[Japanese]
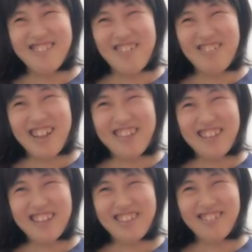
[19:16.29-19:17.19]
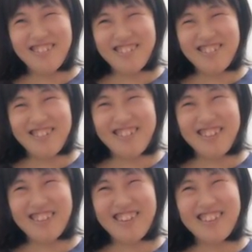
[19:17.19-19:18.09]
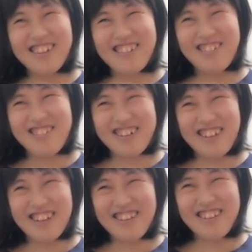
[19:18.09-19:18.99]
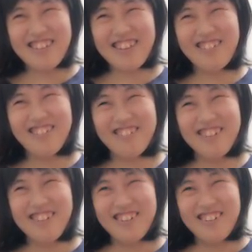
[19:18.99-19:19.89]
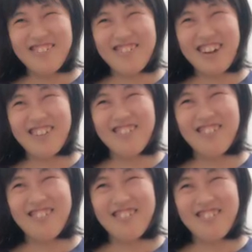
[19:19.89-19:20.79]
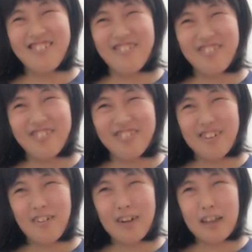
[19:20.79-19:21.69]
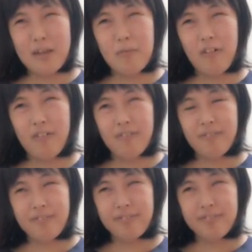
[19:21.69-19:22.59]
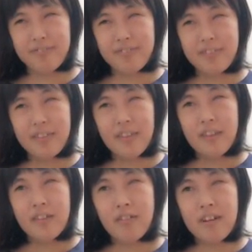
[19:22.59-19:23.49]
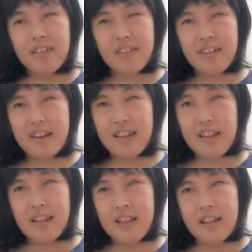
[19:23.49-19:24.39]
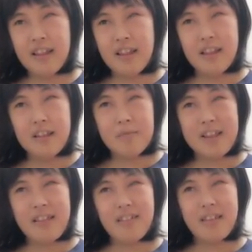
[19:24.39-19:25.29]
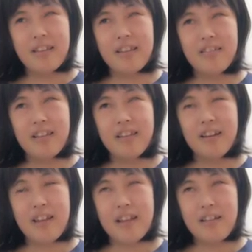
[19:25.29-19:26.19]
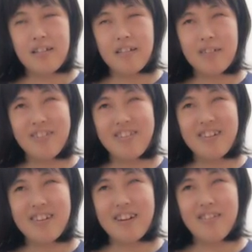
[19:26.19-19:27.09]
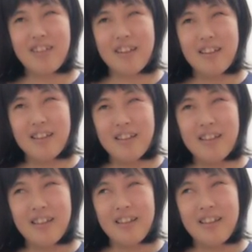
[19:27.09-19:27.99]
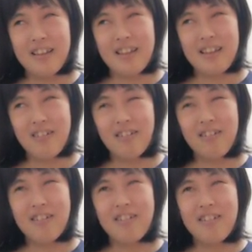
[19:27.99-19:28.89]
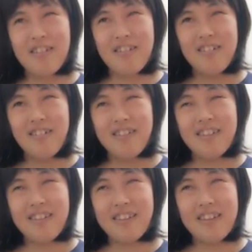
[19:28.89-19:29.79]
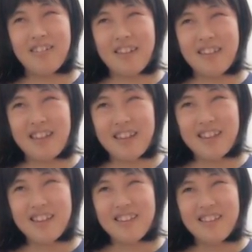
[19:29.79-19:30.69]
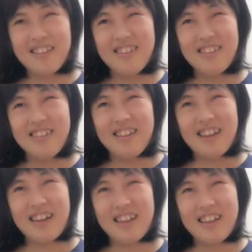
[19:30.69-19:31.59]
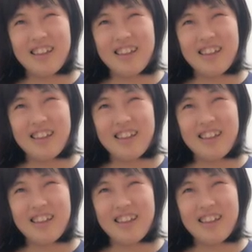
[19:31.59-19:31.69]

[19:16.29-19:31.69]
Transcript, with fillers: まあ、皆さん登録してくださってるかもしれないんですけどまああの他にも通りすがりで見てくださってる方がいらっしゃるかもしれないので、えー、告知をさせてください。はい、